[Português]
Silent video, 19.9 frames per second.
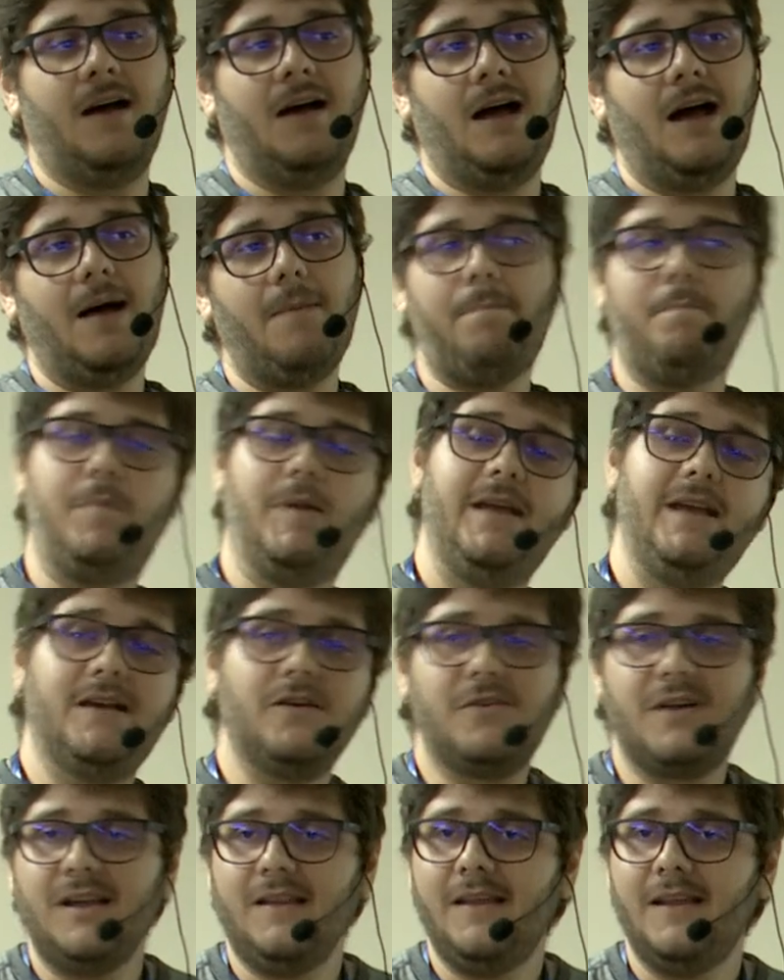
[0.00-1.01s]

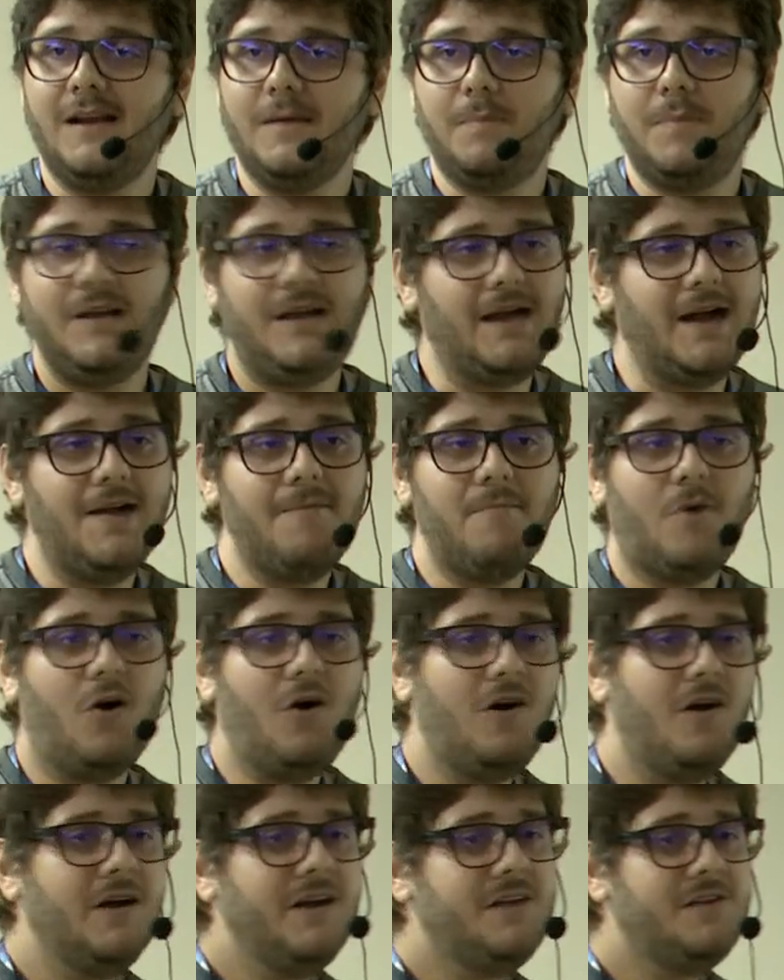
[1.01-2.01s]
aplica o que ele tem que aplicar,
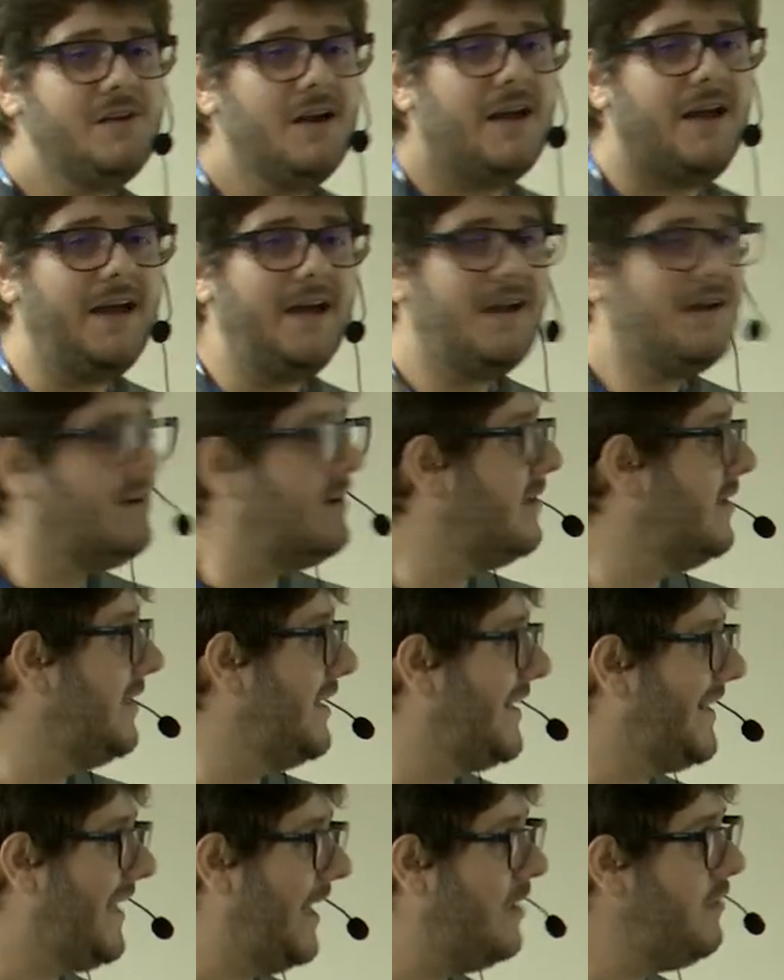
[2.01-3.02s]
morre e já era.
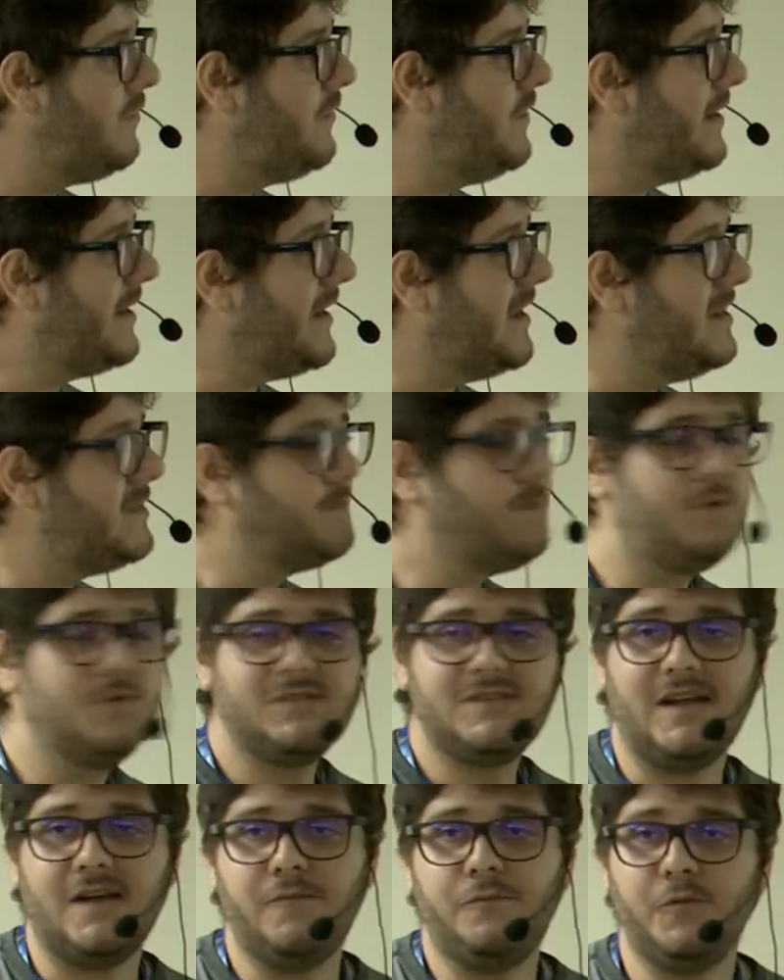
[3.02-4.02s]
Quem fica
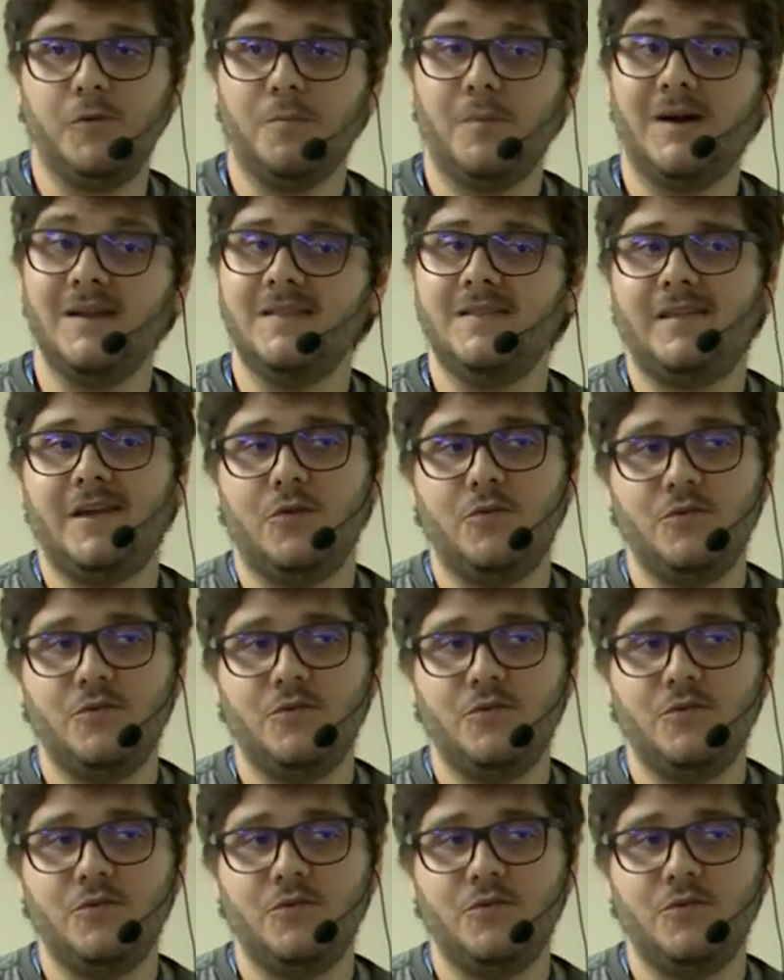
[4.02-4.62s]
responsável por manter